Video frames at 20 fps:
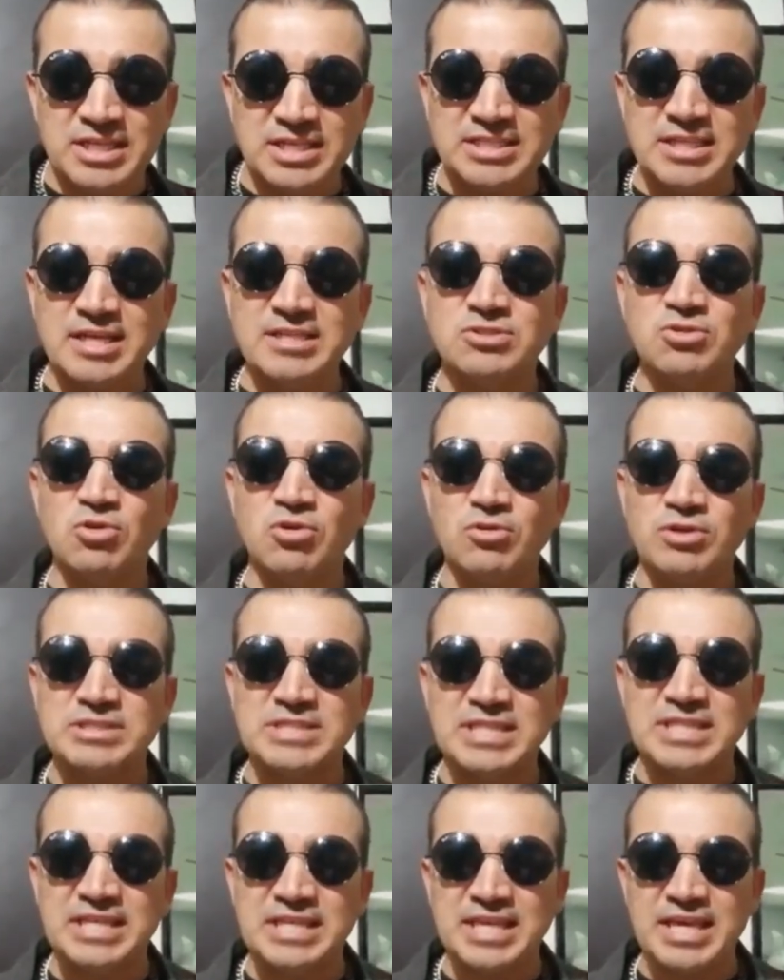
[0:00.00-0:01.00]
Ya sabes todo lo
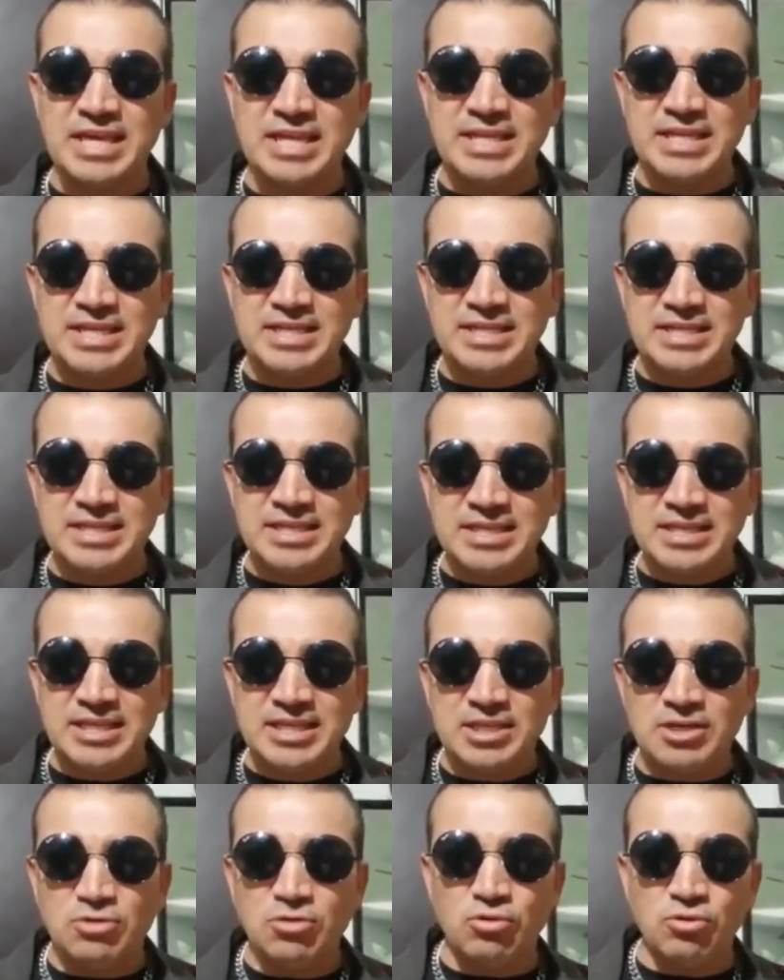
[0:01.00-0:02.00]
que se te quiere,
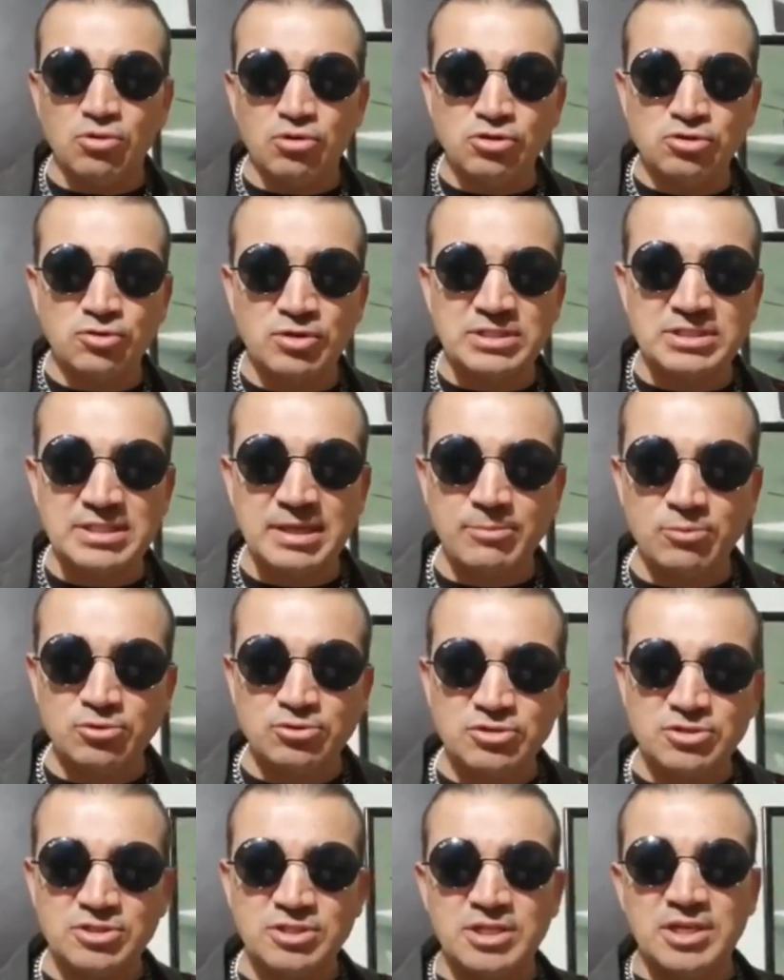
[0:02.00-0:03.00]
lo orgulloso que
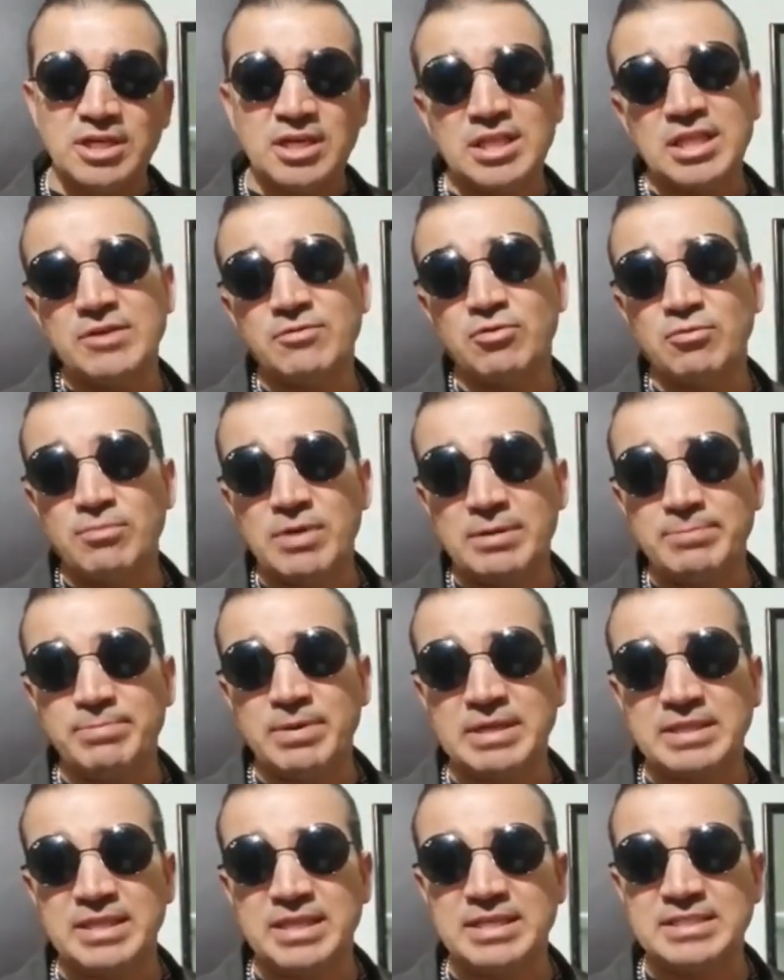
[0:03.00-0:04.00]
estamos de formar
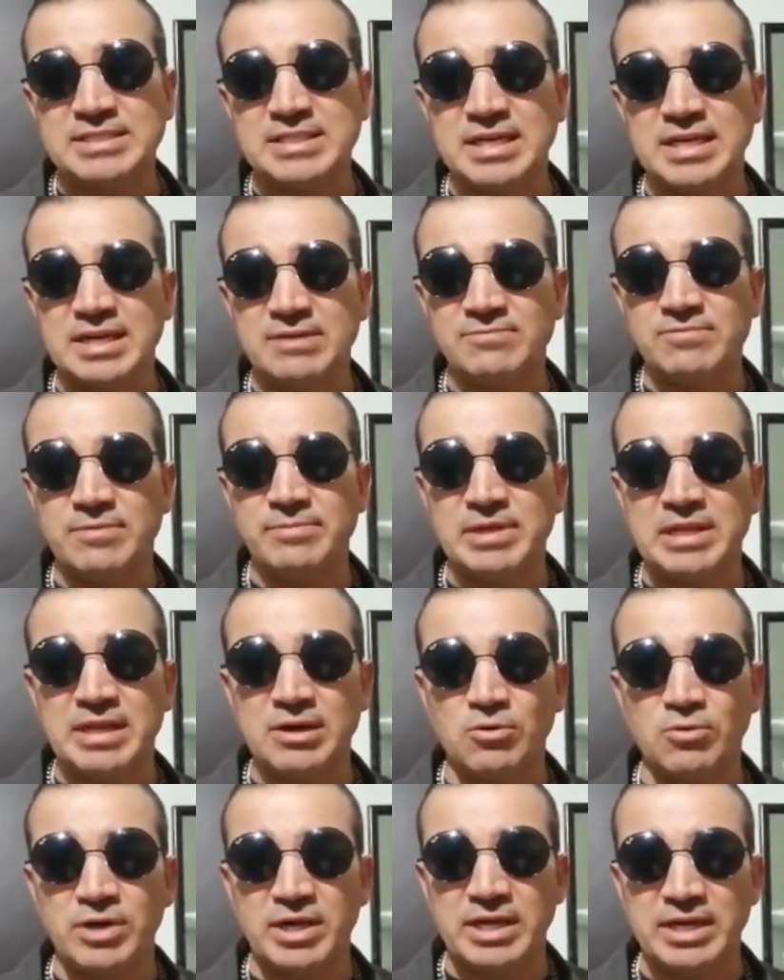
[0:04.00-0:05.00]
parte de esta gran
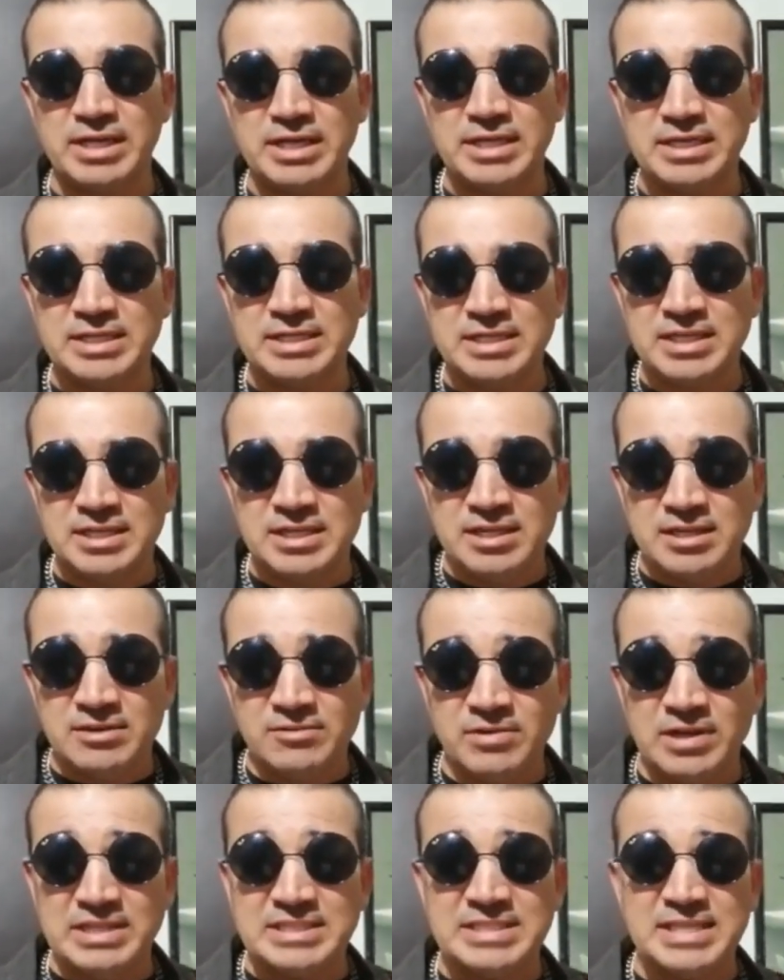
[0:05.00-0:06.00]
familia rockera.
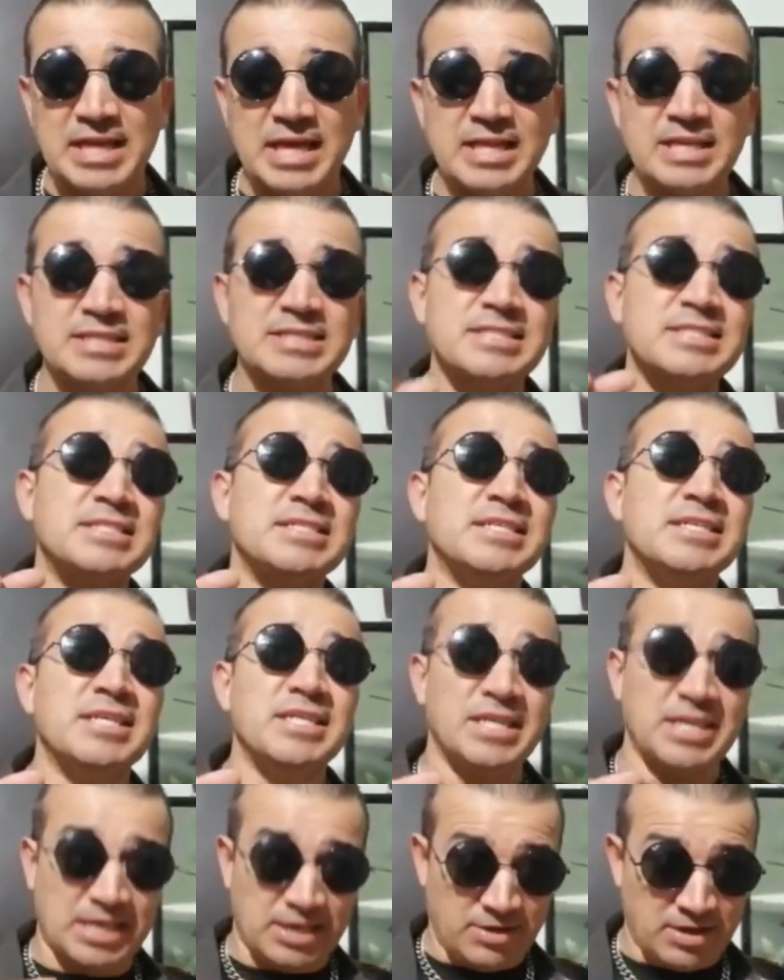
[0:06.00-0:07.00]
Felicidades
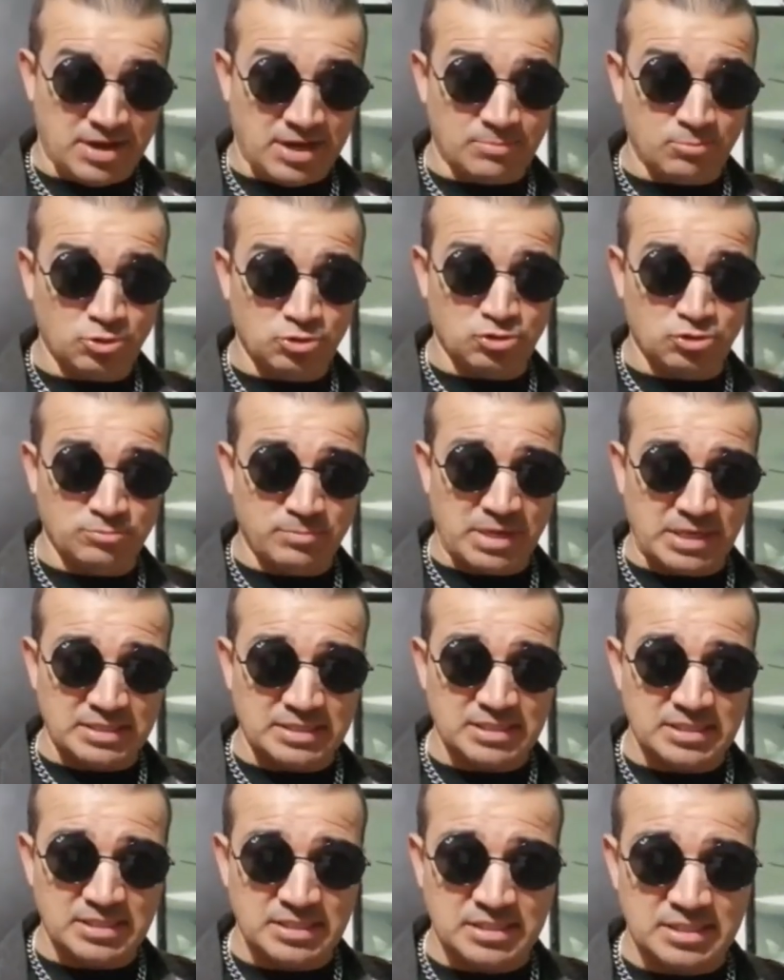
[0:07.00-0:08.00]
y que vengan muchos
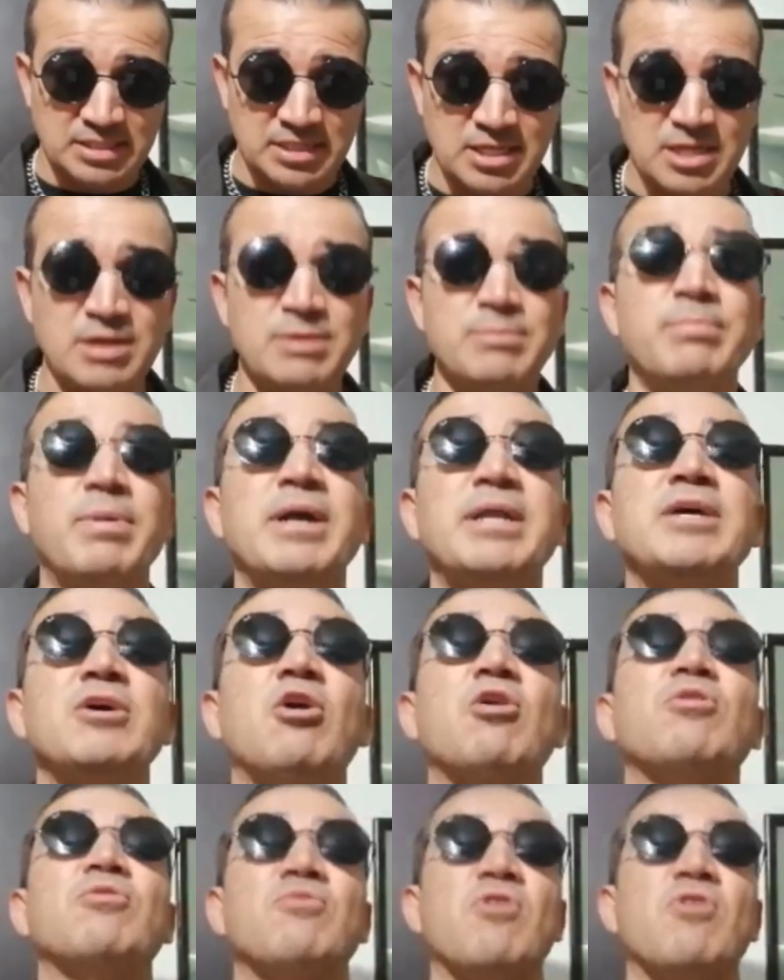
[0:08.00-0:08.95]
más. Party y